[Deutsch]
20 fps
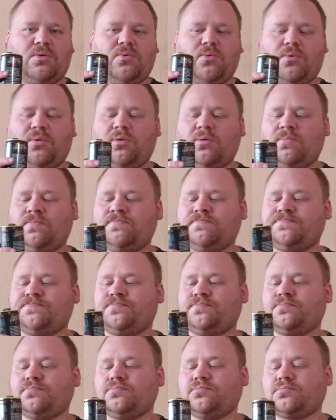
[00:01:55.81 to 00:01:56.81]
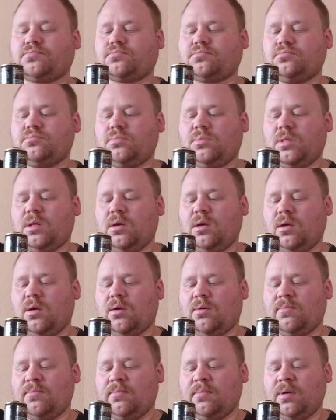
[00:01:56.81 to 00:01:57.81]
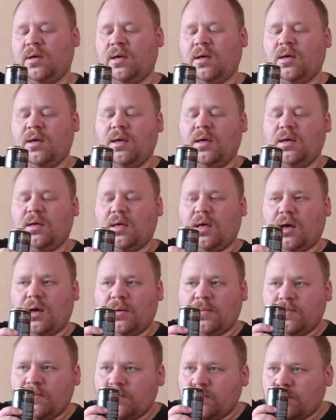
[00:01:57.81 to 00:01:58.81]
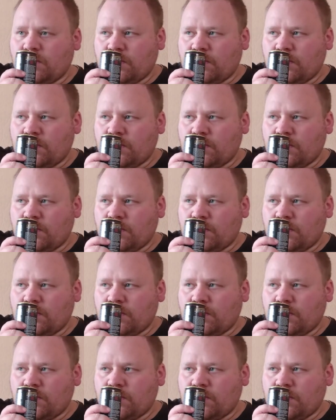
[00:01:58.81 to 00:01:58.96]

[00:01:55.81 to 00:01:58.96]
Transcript: Dosen. Ähm, ja.